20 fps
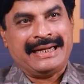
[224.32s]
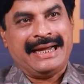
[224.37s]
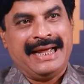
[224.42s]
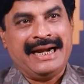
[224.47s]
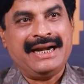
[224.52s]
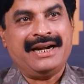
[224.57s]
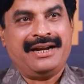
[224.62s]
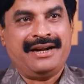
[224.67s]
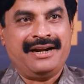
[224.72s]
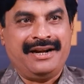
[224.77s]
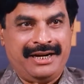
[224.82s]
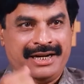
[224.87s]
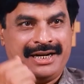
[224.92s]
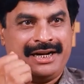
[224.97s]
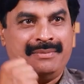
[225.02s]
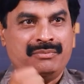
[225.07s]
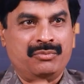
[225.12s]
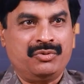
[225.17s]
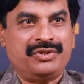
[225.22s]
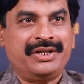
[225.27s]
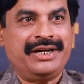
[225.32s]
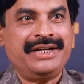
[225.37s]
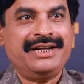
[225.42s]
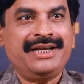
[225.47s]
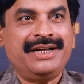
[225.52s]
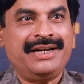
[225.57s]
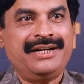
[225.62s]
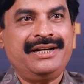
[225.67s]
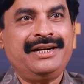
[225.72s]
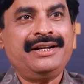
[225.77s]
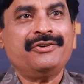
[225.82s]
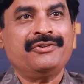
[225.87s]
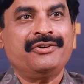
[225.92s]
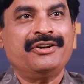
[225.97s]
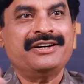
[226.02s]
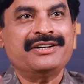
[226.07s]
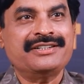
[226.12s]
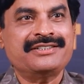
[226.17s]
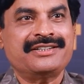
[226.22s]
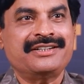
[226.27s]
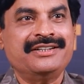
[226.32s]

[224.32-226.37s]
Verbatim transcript: క్యారెక్టర్ని ఇంకా ముద్ర వేయాలంటే ఇంకో రెండు